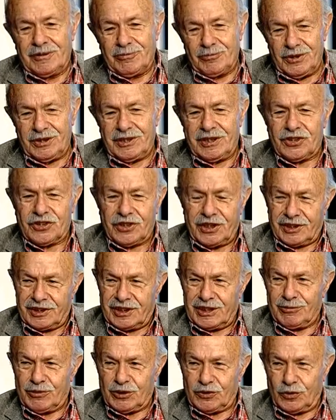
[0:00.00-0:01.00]
Bir de
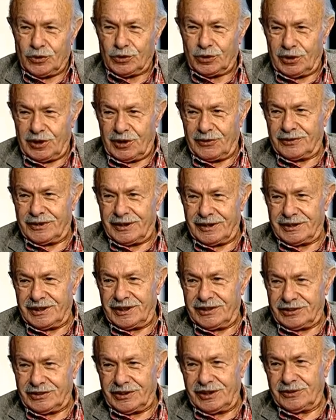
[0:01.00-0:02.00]
çektiğimiz
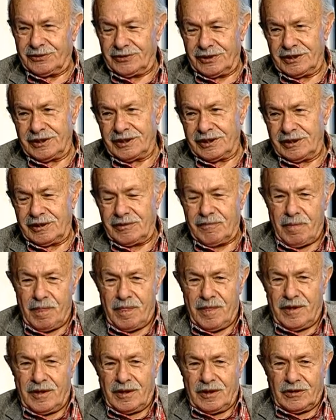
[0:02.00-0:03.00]
fotoğraflardan sayfalara
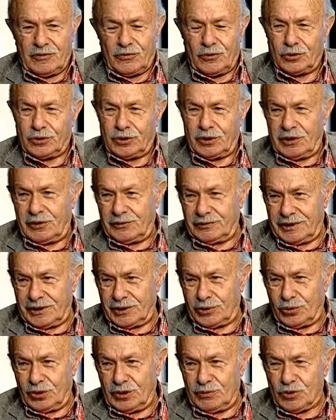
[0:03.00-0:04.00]
fotoğraflar
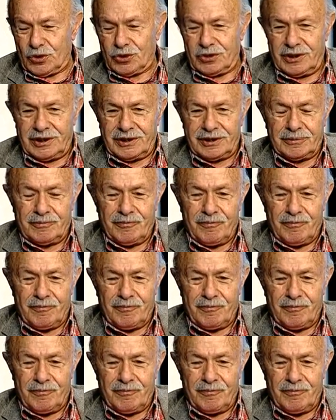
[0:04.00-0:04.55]
koymuşlar.